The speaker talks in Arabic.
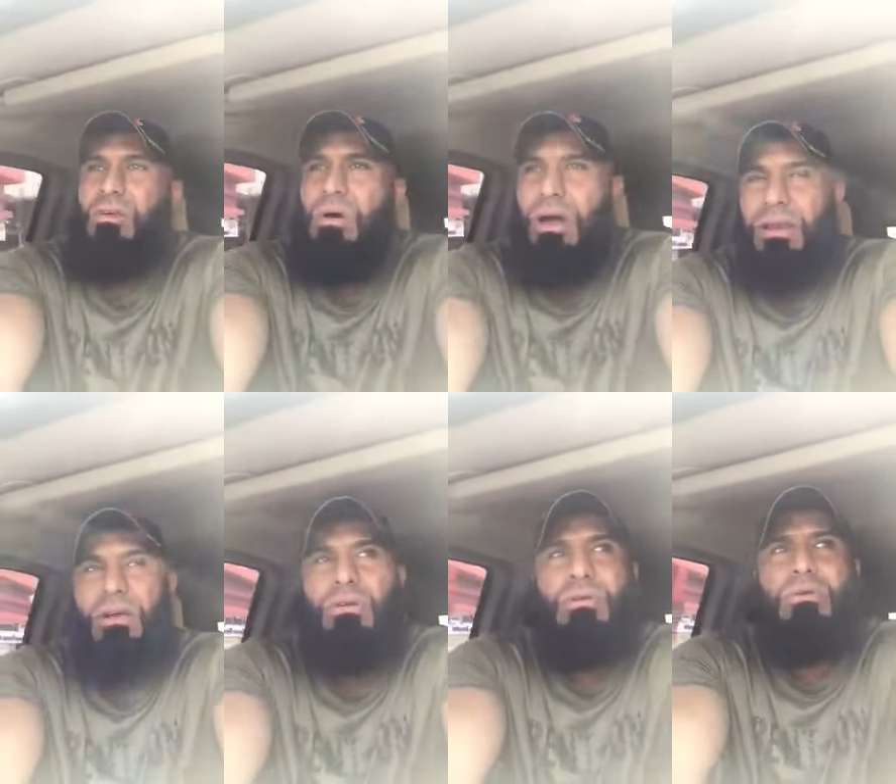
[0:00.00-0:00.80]
اخوان
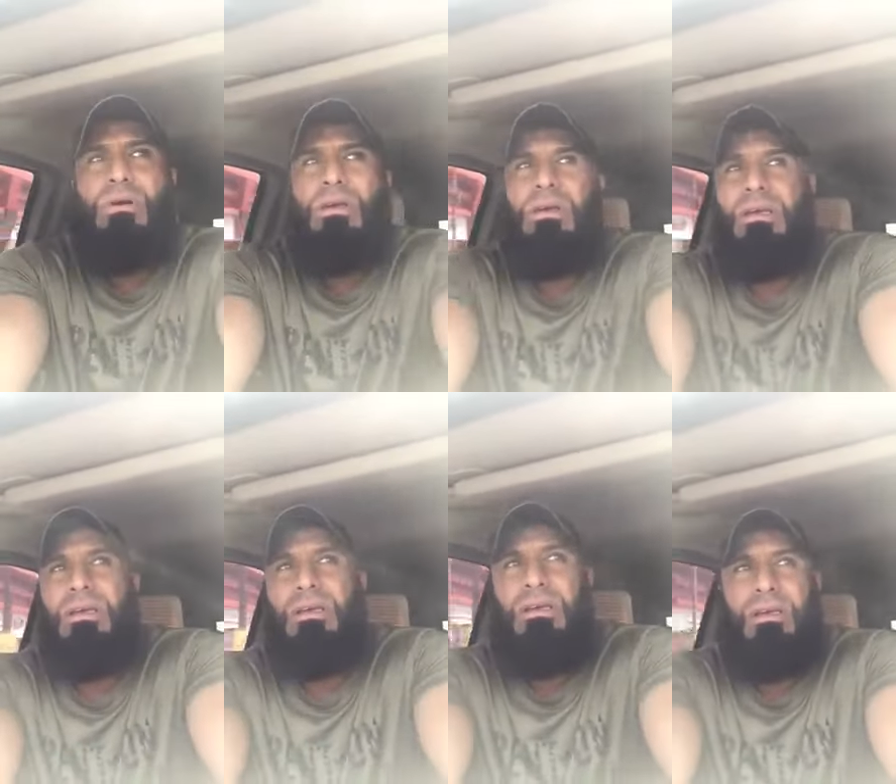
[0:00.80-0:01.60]
اكو
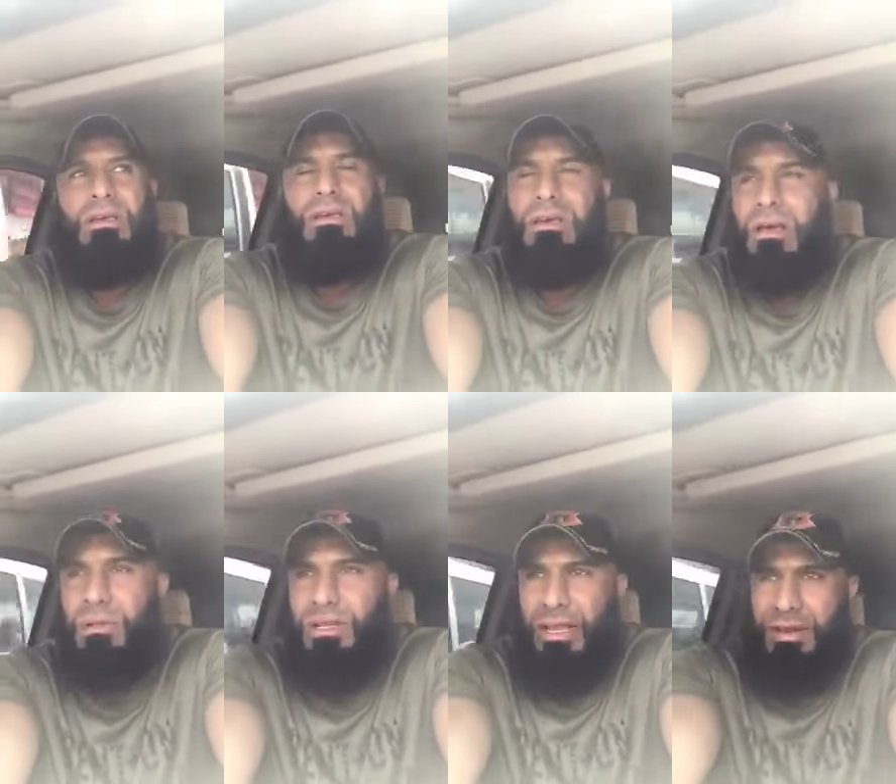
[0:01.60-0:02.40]
آه،
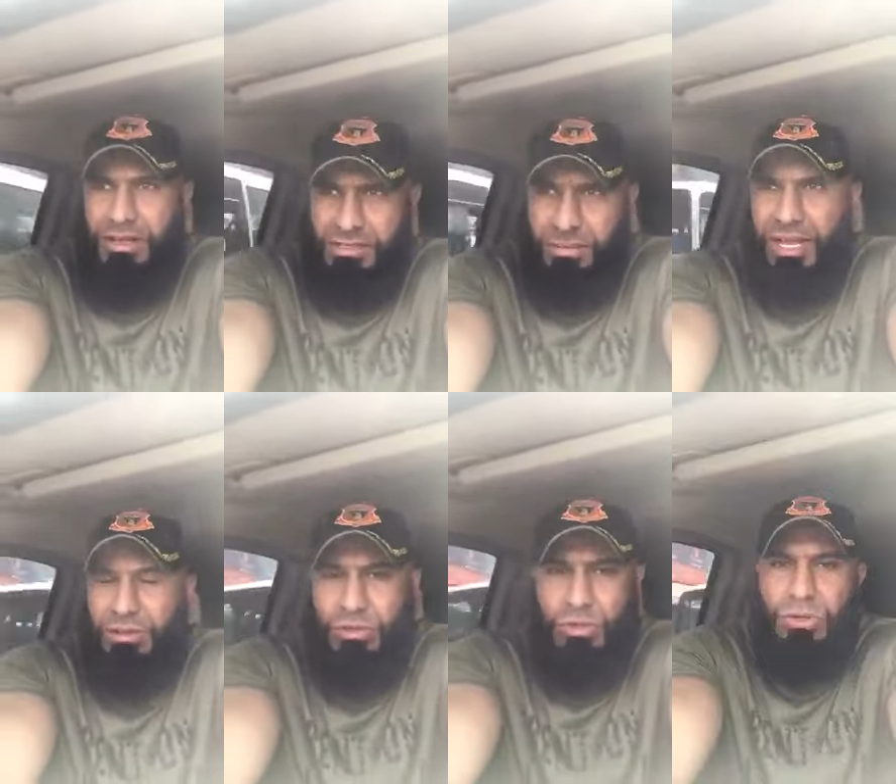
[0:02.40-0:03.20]
قبل يعني هسه
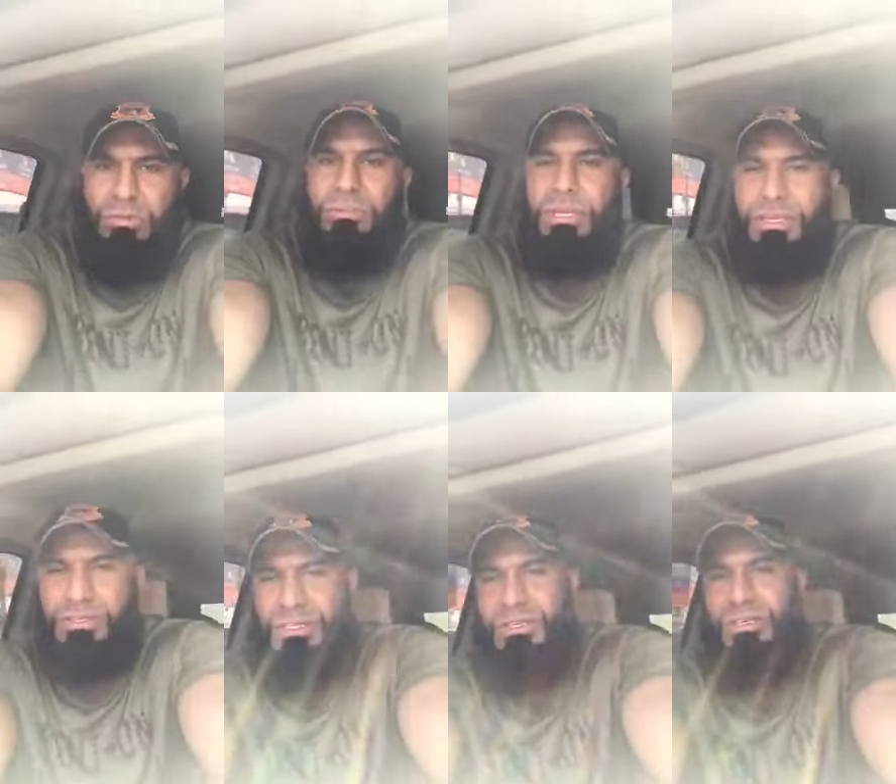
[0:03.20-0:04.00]
بعد رجوعي من بيجي